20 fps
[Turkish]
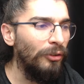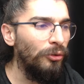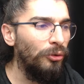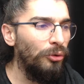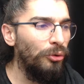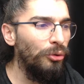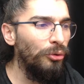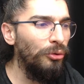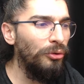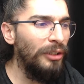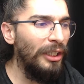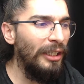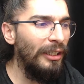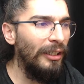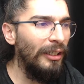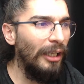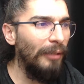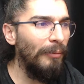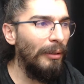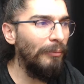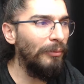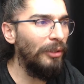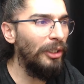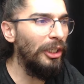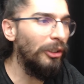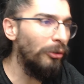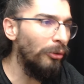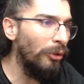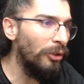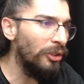Q değil almam
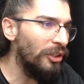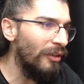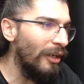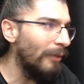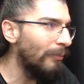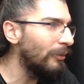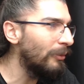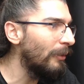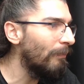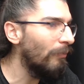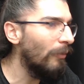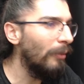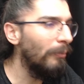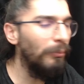gerekiyor cevabı.